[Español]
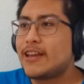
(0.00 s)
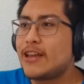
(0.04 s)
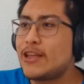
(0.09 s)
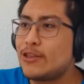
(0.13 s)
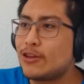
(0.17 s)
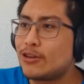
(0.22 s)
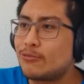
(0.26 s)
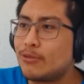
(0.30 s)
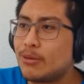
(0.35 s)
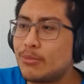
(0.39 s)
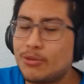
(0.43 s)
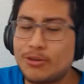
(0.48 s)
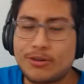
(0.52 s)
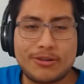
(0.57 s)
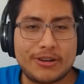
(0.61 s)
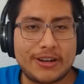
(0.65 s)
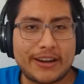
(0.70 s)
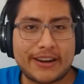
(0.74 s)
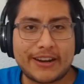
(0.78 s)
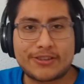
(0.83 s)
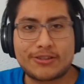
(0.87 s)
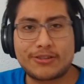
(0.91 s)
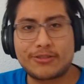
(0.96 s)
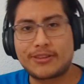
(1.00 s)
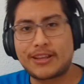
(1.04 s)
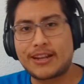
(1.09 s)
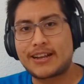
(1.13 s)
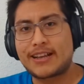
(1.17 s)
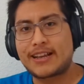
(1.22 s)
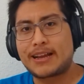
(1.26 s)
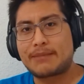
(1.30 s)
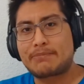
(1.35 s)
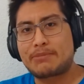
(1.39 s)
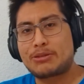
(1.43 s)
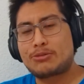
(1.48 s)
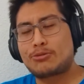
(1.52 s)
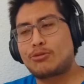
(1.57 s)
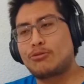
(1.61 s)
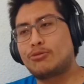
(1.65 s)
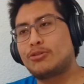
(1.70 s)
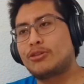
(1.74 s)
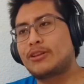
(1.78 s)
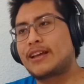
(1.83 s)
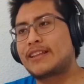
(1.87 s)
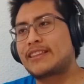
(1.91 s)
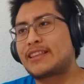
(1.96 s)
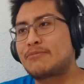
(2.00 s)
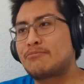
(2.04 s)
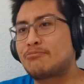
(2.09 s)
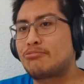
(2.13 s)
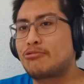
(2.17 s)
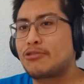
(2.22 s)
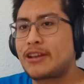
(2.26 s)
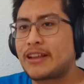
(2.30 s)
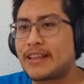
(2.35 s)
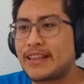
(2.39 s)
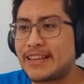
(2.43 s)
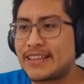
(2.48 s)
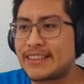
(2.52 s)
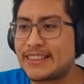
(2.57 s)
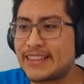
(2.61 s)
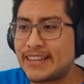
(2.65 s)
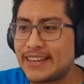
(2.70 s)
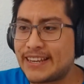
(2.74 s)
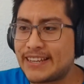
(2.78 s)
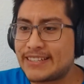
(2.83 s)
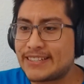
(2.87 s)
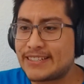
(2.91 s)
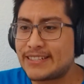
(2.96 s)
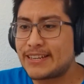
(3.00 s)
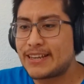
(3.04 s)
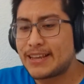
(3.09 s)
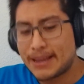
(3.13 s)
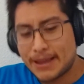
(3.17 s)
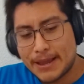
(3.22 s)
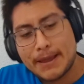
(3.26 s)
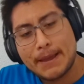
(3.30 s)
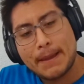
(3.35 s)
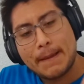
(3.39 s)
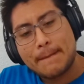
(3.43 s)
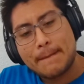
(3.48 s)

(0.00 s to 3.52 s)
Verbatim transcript: Y nos vemos con la reacción del capítulo 1 de la temporada 3